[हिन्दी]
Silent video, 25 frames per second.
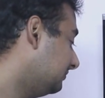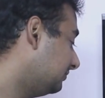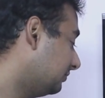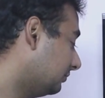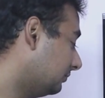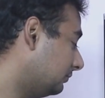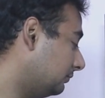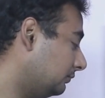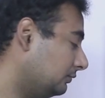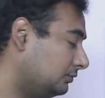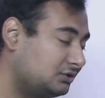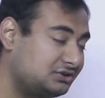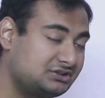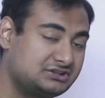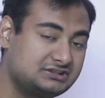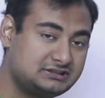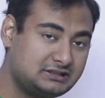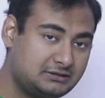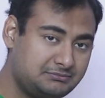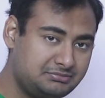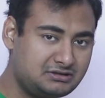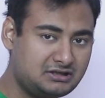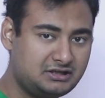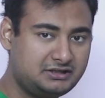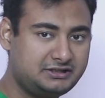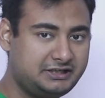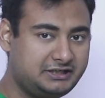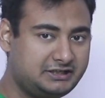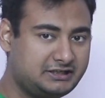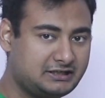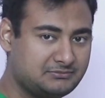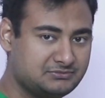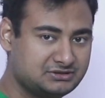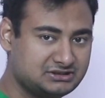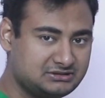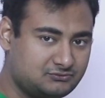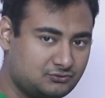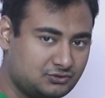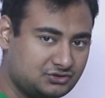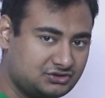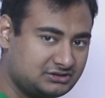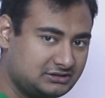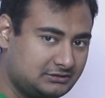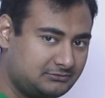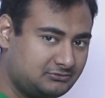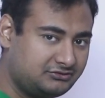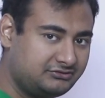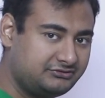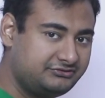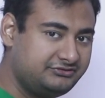तो उस सब का डेटा मतलब वो
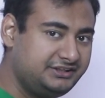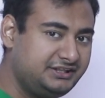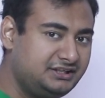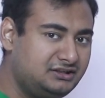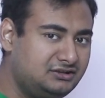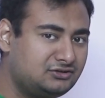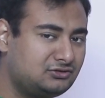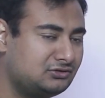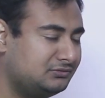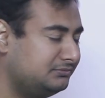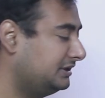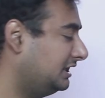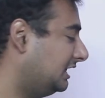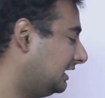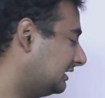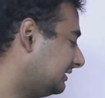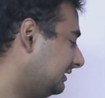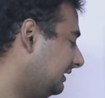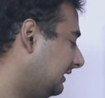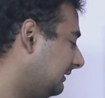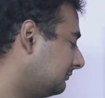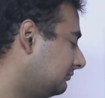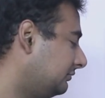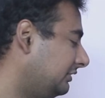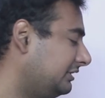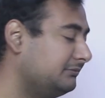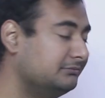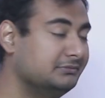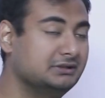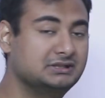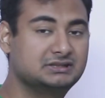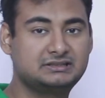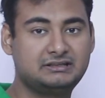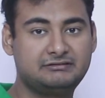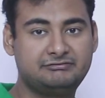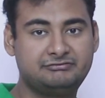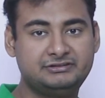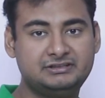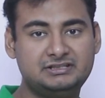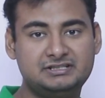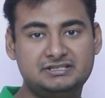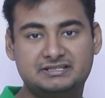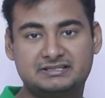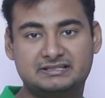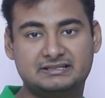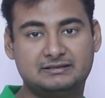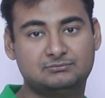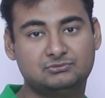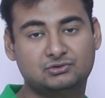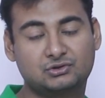सब फील्ड को मिला के आपको एक मिलता है फील्ड
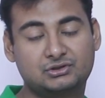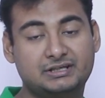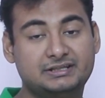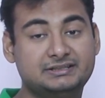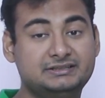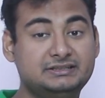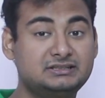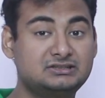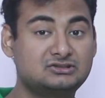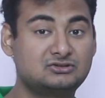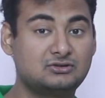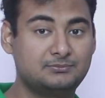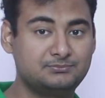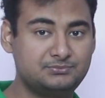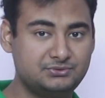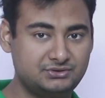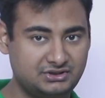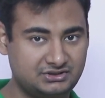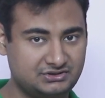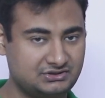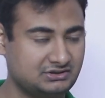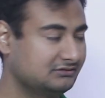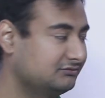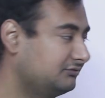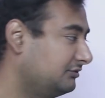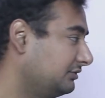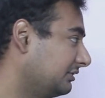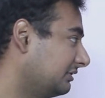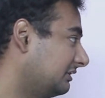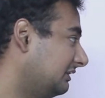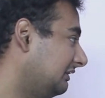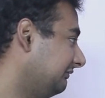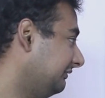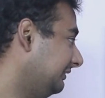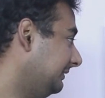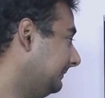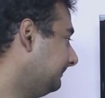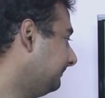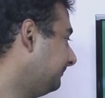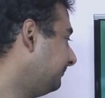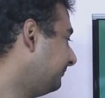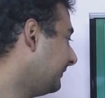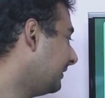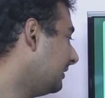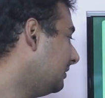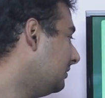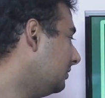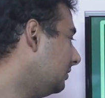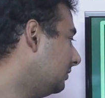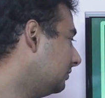जिसे हम लोग कहते हैं कॉम्पिटेशनल फोटोग्राफी
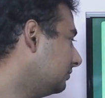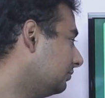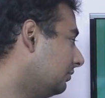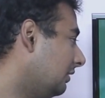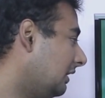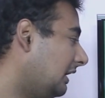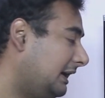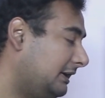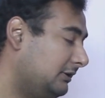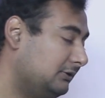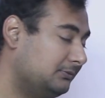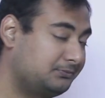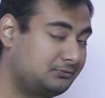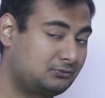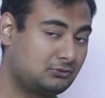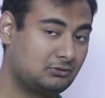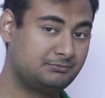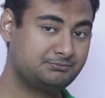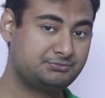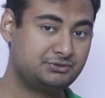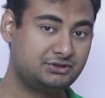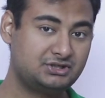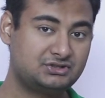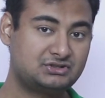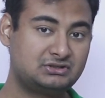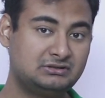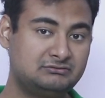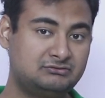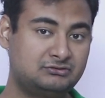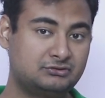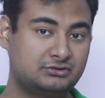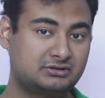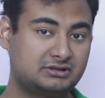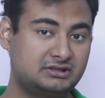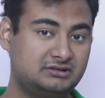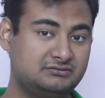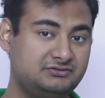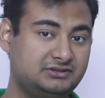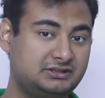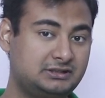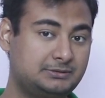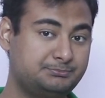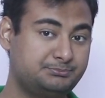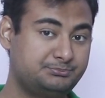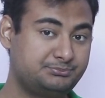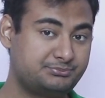तो कॉम्पिटिशनल फोटोग्राफी का